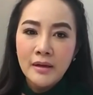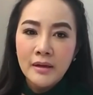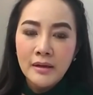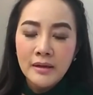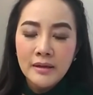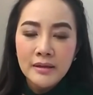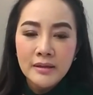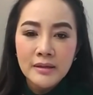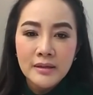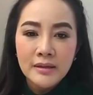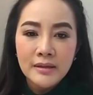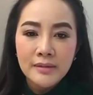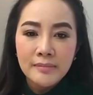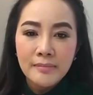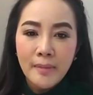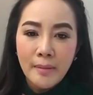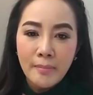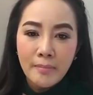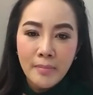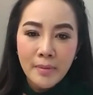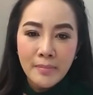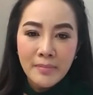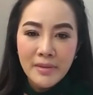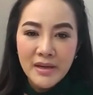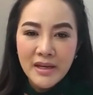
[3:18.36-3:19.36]
คือแบ
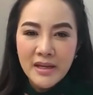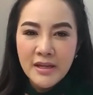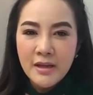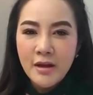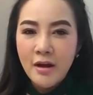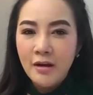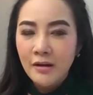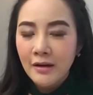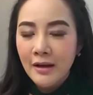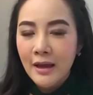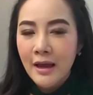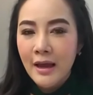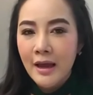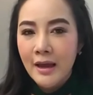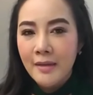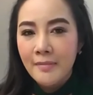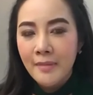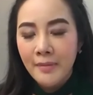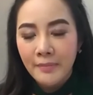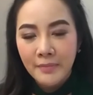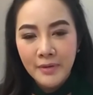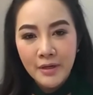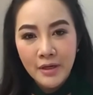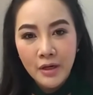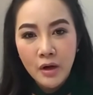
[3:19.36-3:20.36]
บมันไม่ได้ยอดขาย
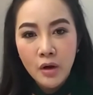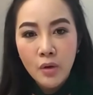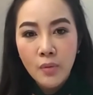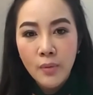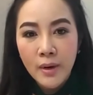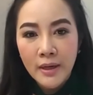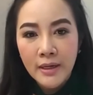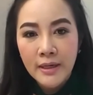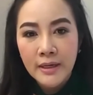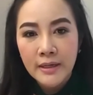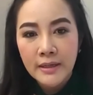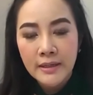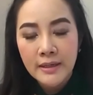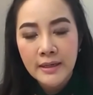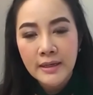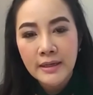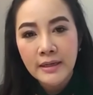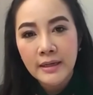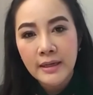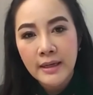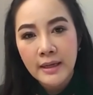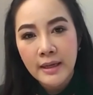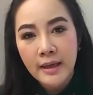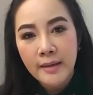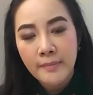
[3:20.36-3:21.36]
แบบดีเท่าไวท์เทนนิ่ง
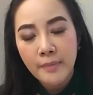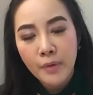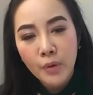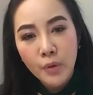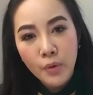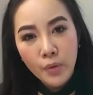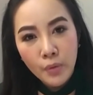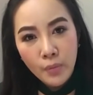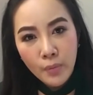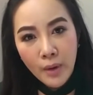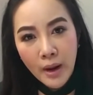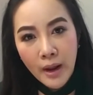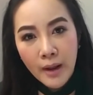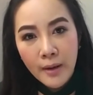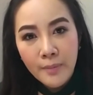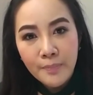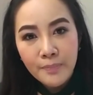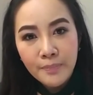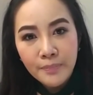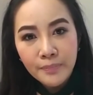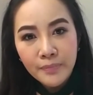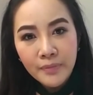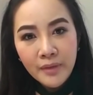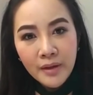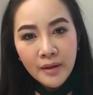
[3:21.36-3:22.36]
อะไรเงี้ยปรากฏว่า
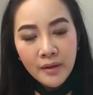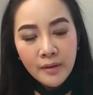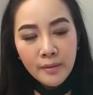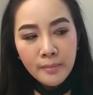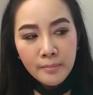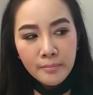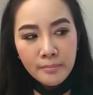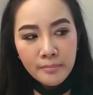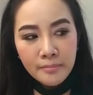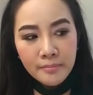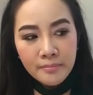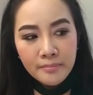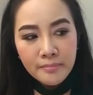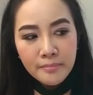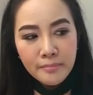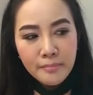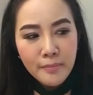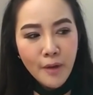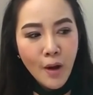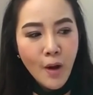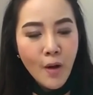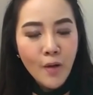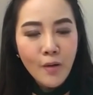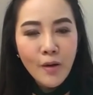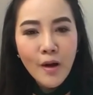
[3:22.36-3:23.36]

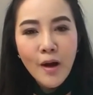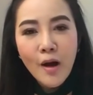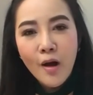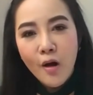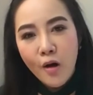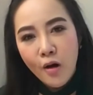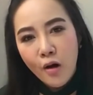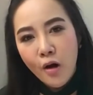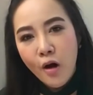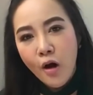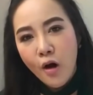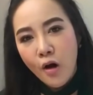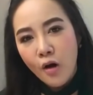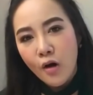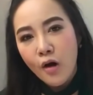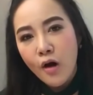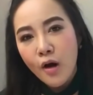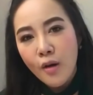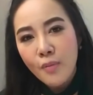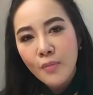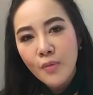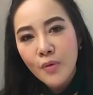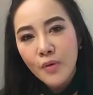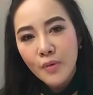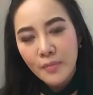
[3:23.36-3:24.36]
ลองขอขอ
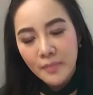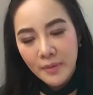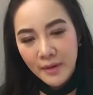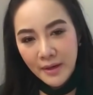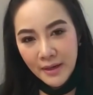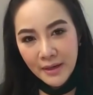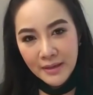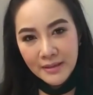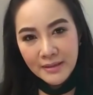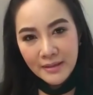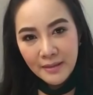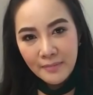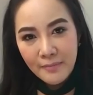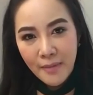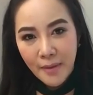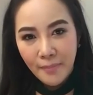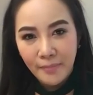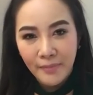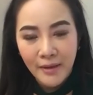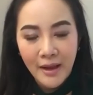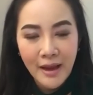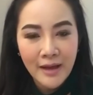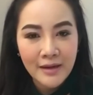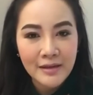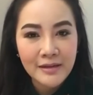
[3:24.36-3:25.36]
ข้อมูลเพื่อนจากแบ
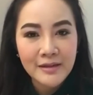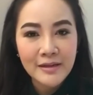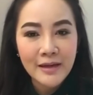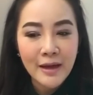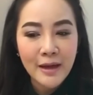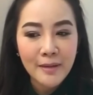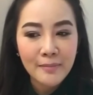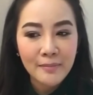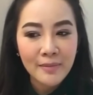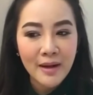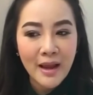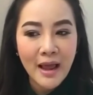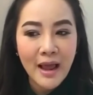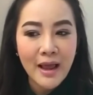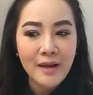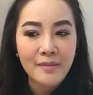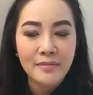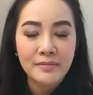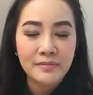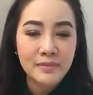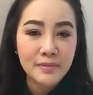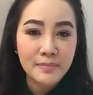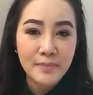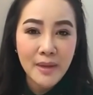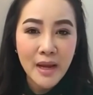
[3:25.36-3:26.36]
บการที่ทำร้าน
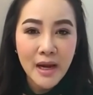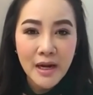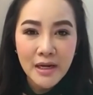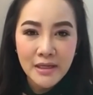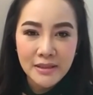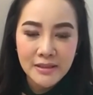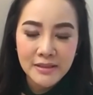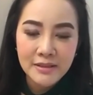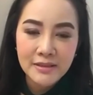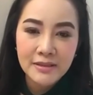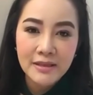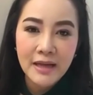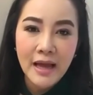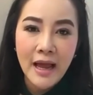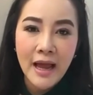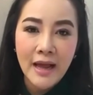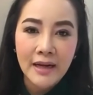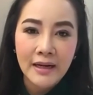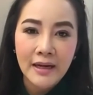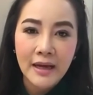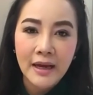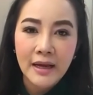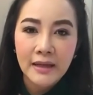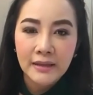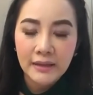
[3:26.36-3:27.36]
แบบจะไม่เอ่ยชื่อร้า
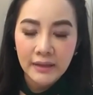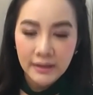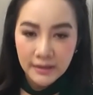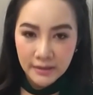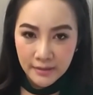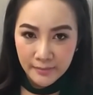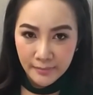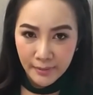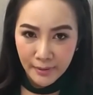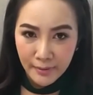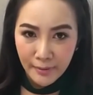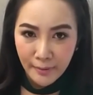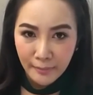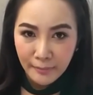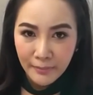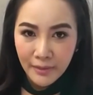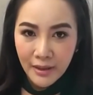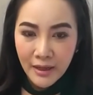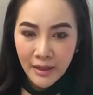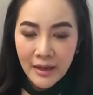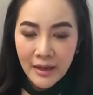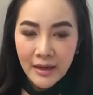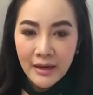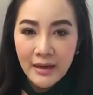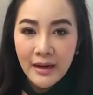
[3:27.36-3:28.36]
นนะคะแต่คือเหมือนแบบ
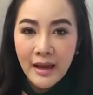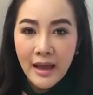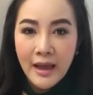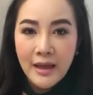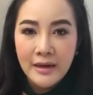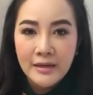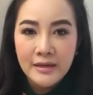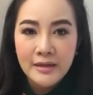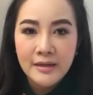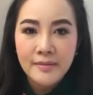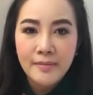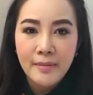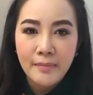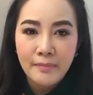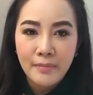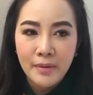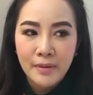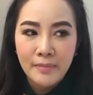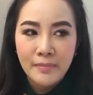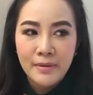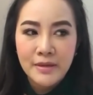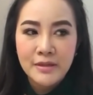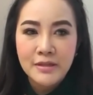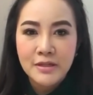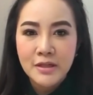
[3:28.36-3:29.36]
ร้านที่แบบ
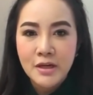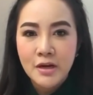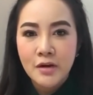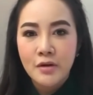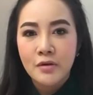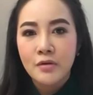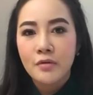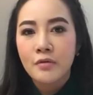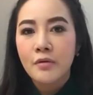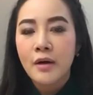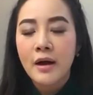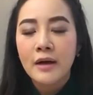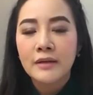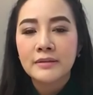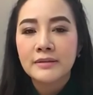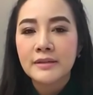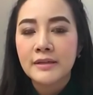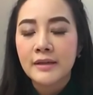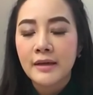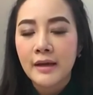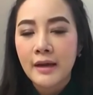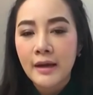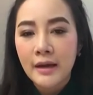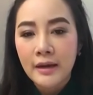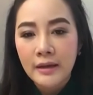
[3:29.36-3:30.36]
เปิดเป็นเชลวาง
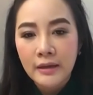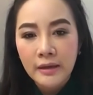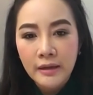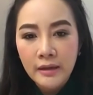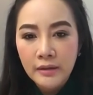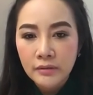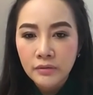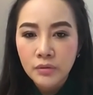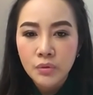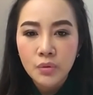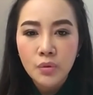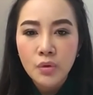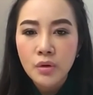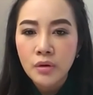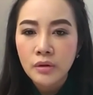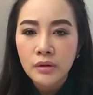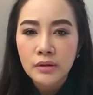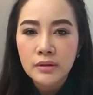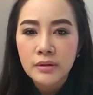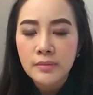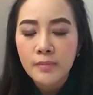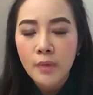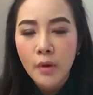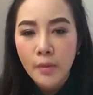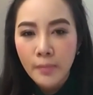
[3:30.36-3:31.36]
สินค้าอะไรเงี้ยทุกคน
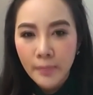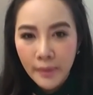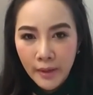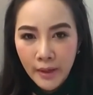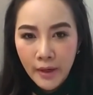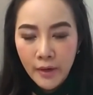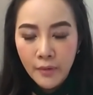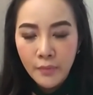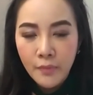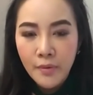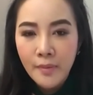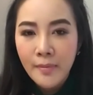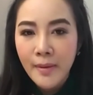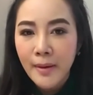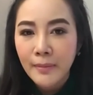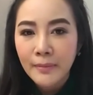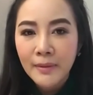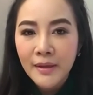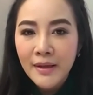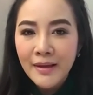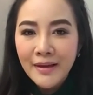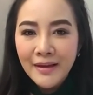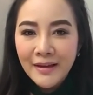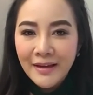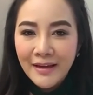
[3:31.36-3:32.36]
ก็จะบอกเหมือนกันว่าแบบ
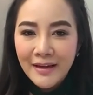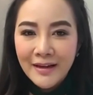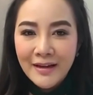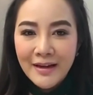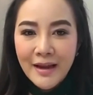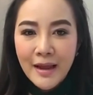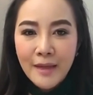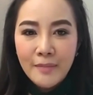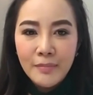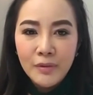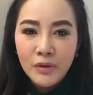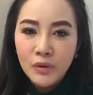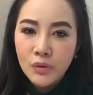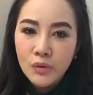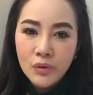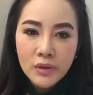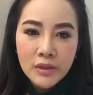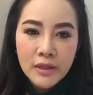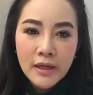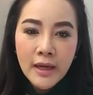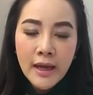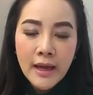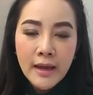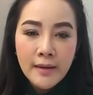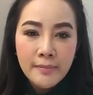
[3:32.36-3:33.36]
กันแดดเป็นตัว
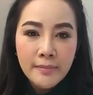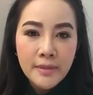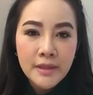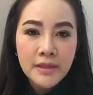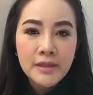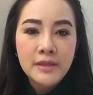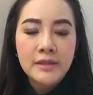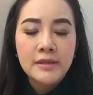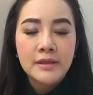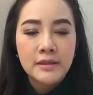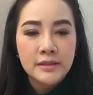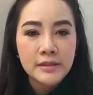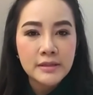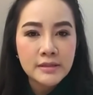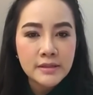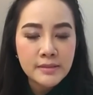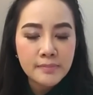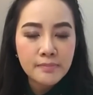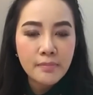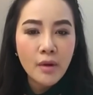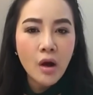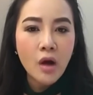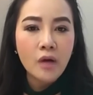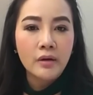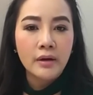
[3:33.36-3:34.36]
ที่ขายไม่ดี อย่างที่
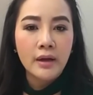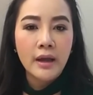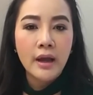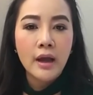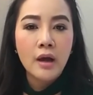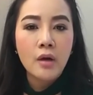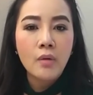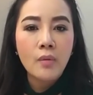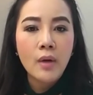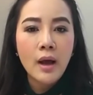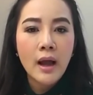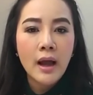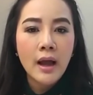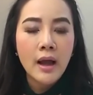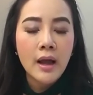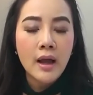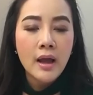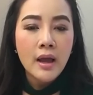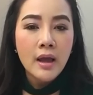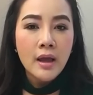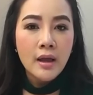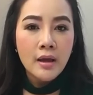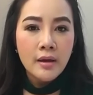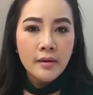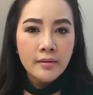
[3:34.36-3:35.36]
จิ๊บบอกนะคะว่า
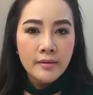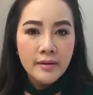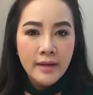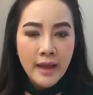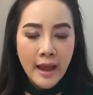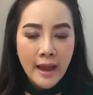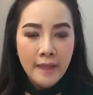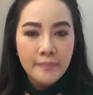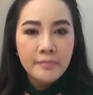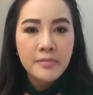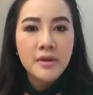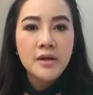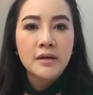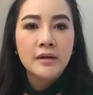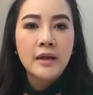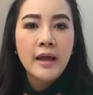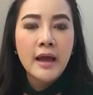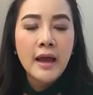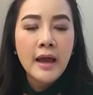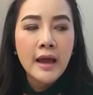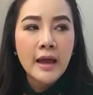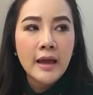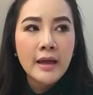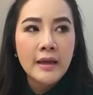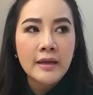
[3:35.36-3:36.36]
แดดเมือง
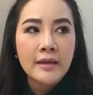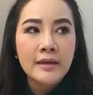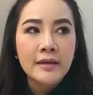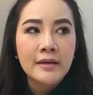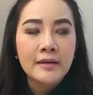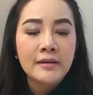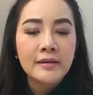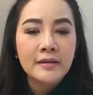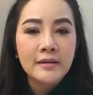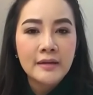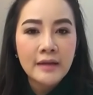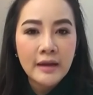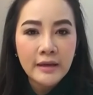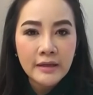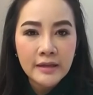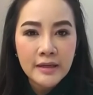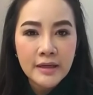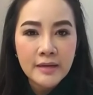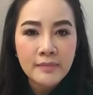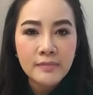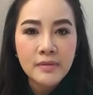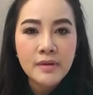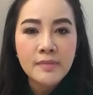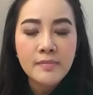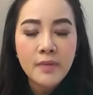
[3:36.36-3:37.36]
ไทยและค
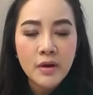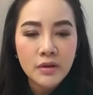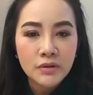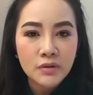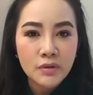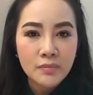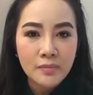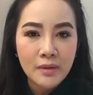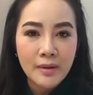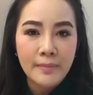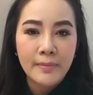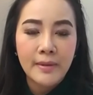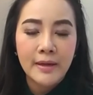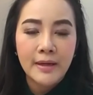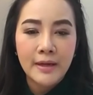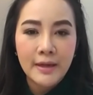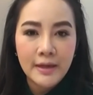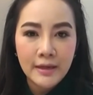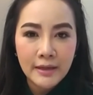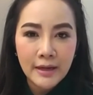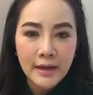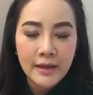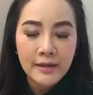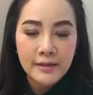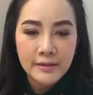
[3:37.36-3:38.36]
รีมที่เหมาะสมกับประเท
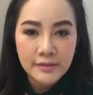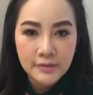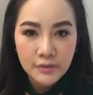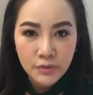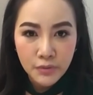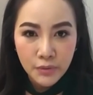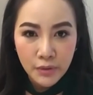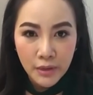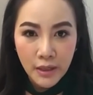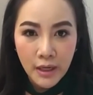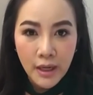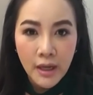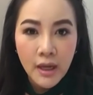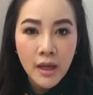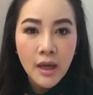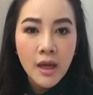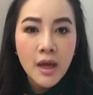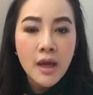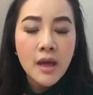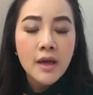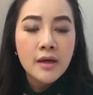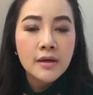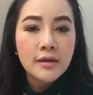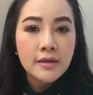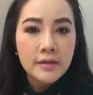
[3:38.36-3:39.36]
ศไทยที่สุดอะ่ะ
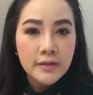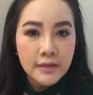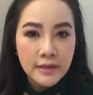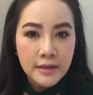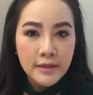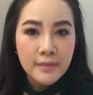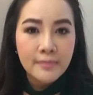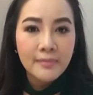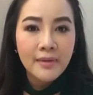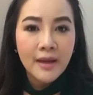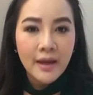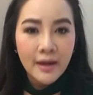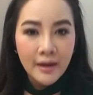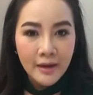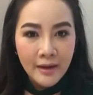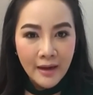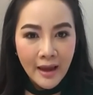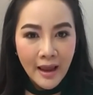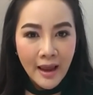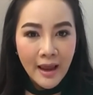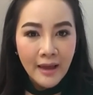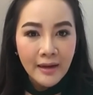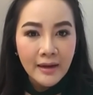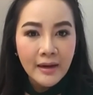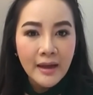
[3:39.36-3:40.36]
คือครีมกัน
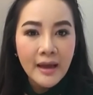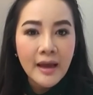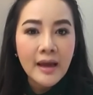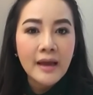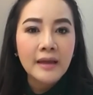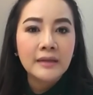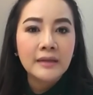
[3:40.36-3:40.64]
แดดนะคะ